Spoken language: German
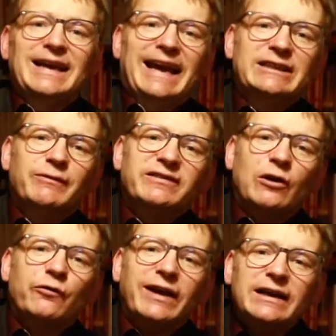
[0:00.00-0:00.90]
Etwas
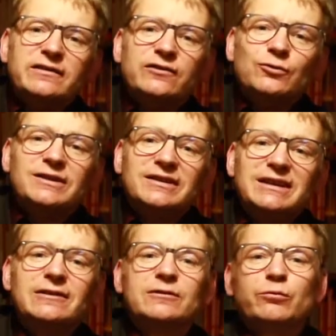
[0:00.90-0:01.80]
auf Herz und
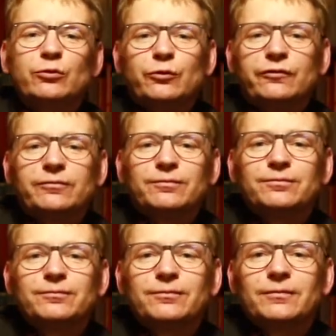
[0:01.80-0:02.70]
Nieren prüfen
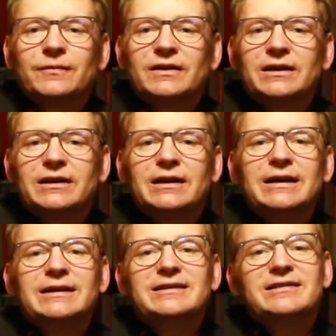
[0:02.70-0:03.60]

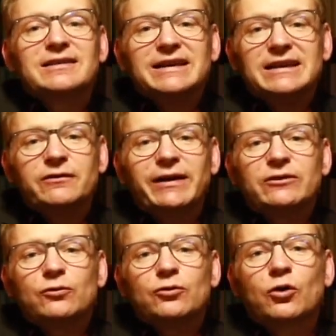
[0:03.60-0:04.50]
diese
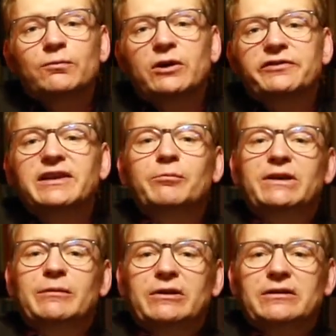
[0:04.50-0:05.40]
Redewendung kommt aus der
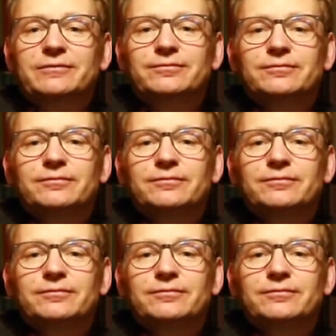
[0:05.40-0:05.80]
Bibel.